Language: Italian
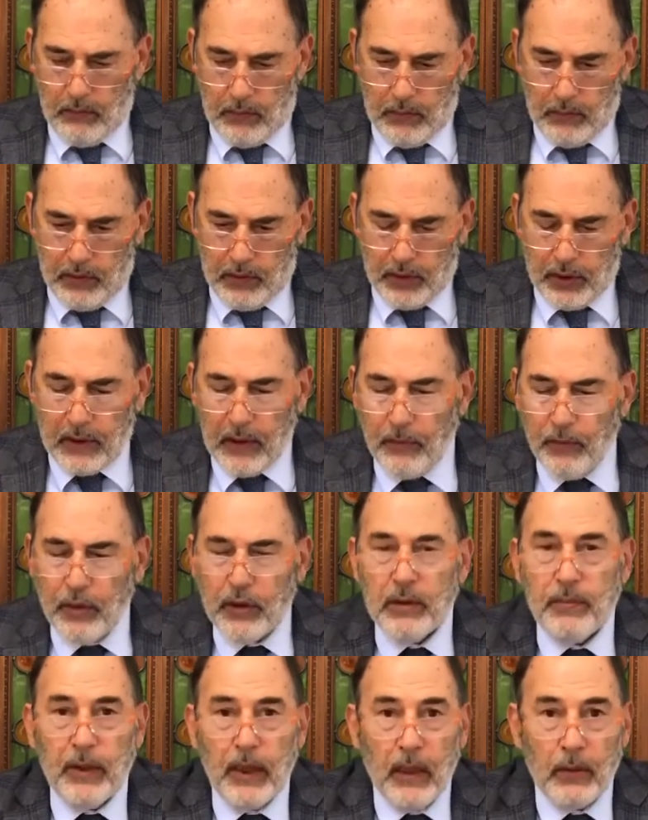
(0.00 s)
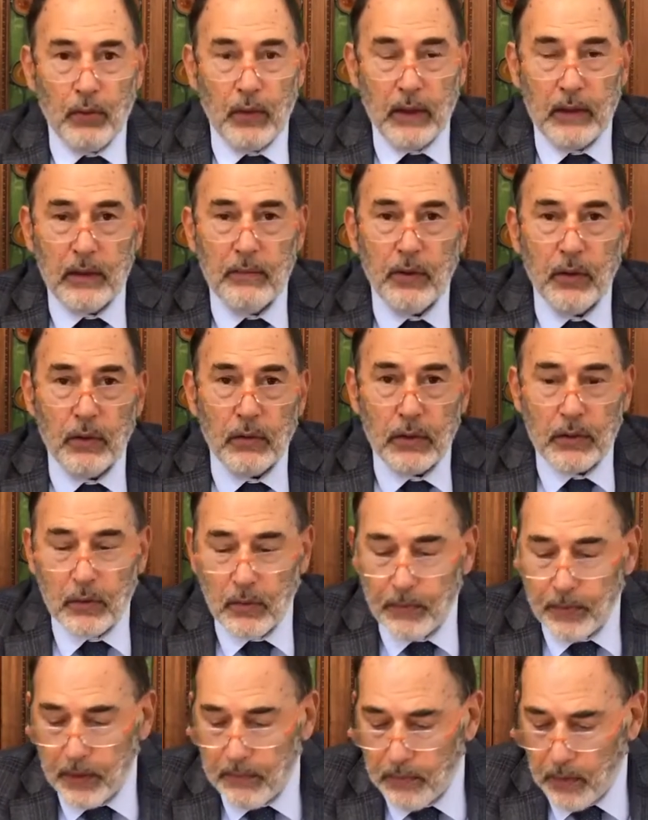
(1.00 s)
cerchiamo di spiegare un attimino
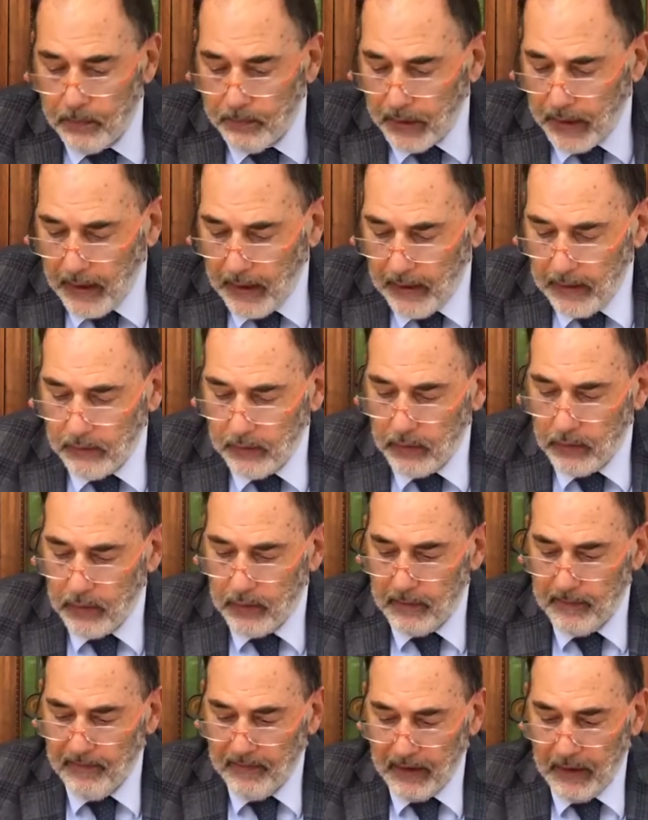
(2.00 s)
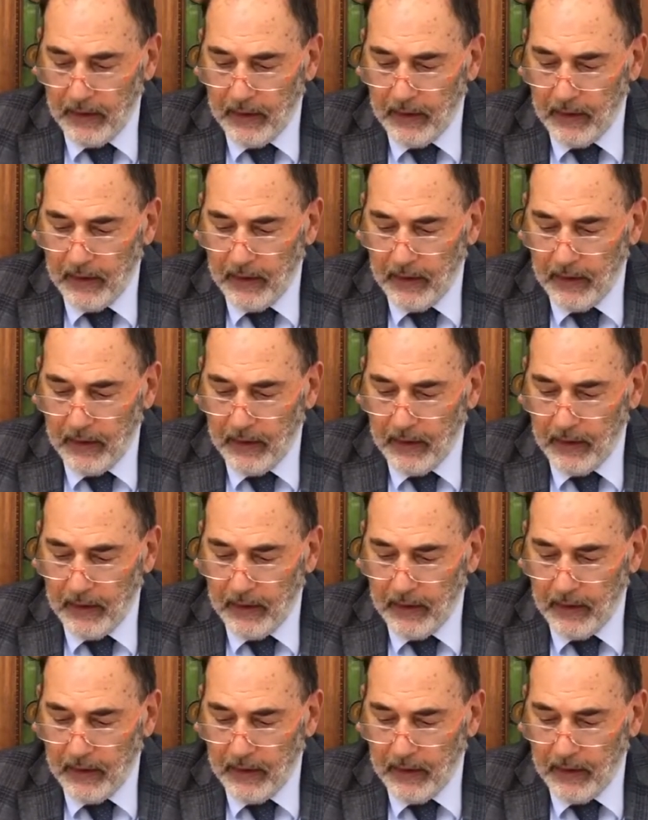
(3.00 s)
questo primo brano.